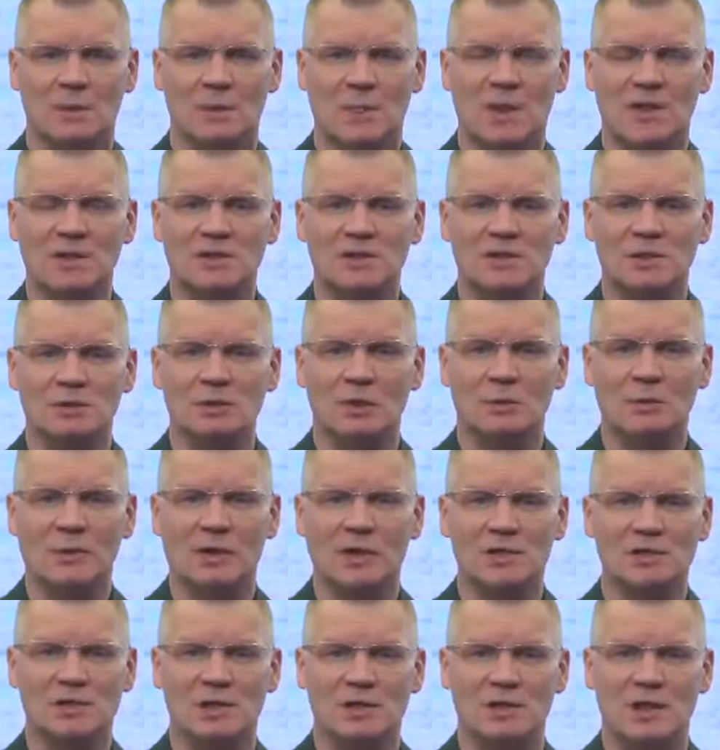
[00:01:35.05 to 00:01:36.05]
нанесено
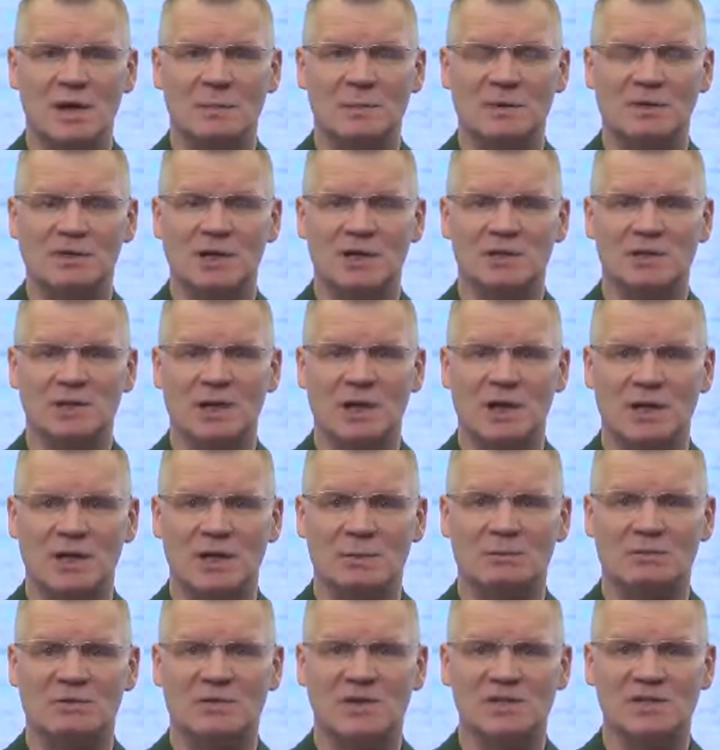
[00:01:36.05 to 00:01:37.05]
поражение
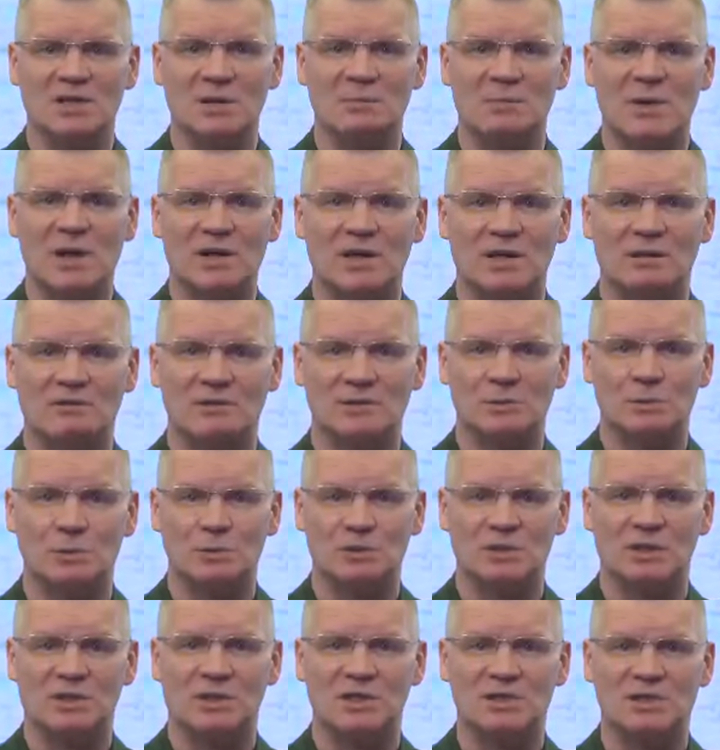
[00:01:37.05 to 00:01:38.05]
подразделением 25-й
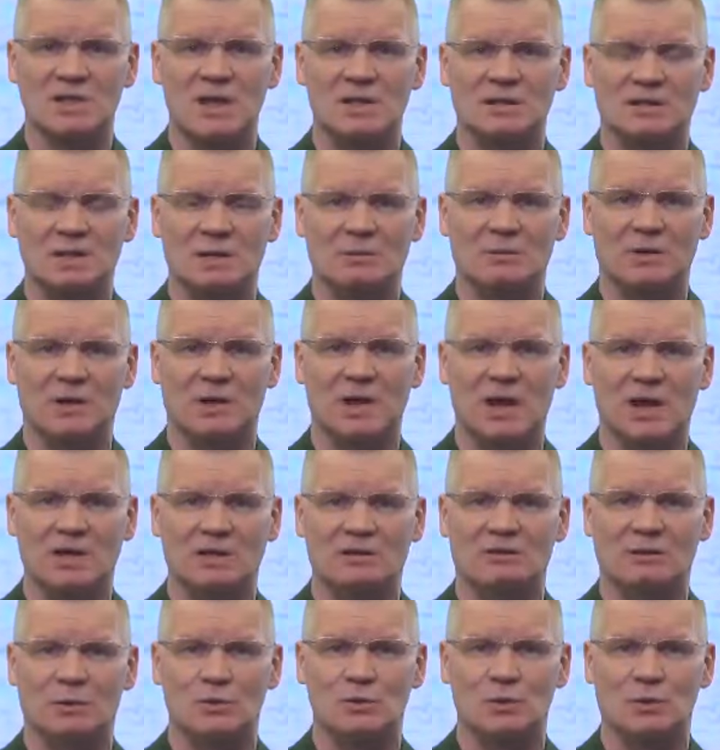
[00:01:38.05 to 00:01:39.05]
воздушно-десантной
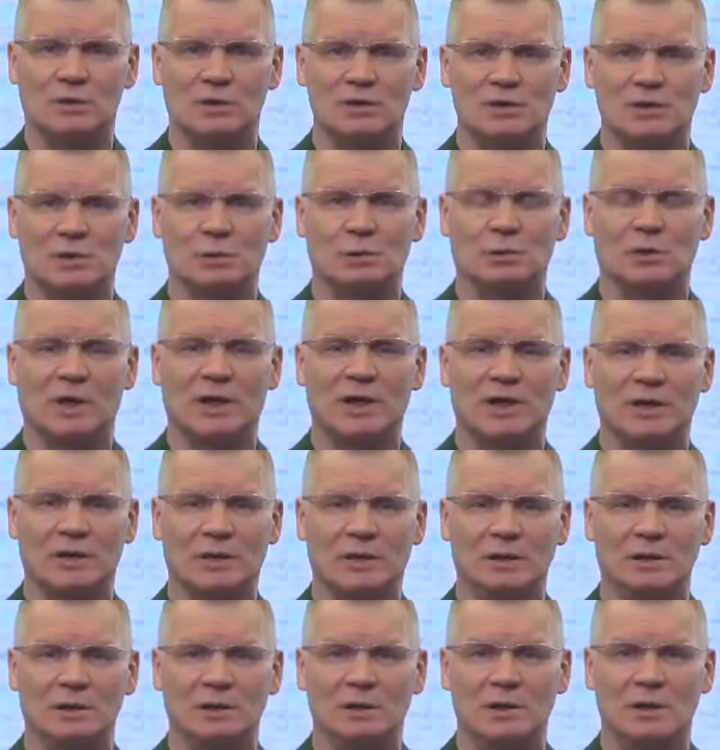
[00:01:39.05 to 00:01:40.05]
бригады Вооруженных сил
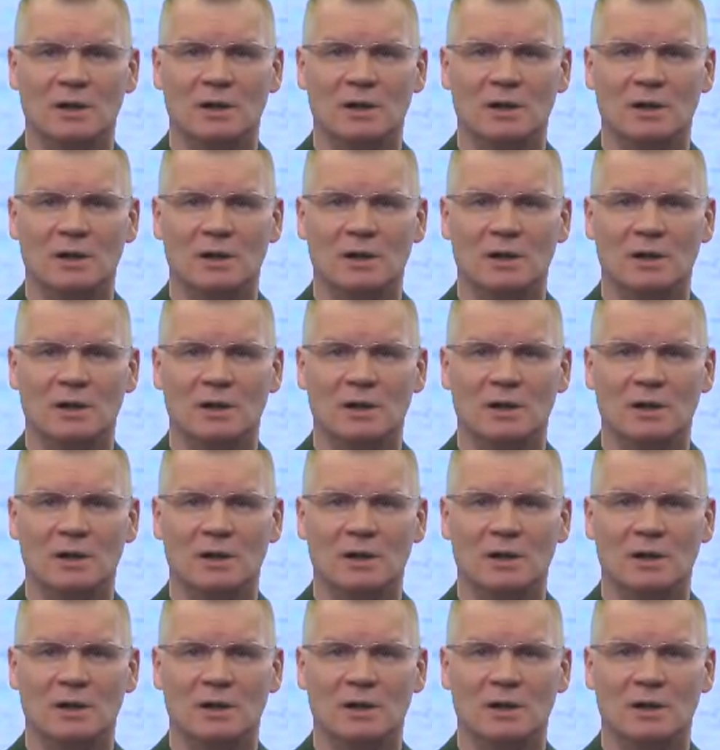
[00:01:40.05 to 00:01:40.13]
Украины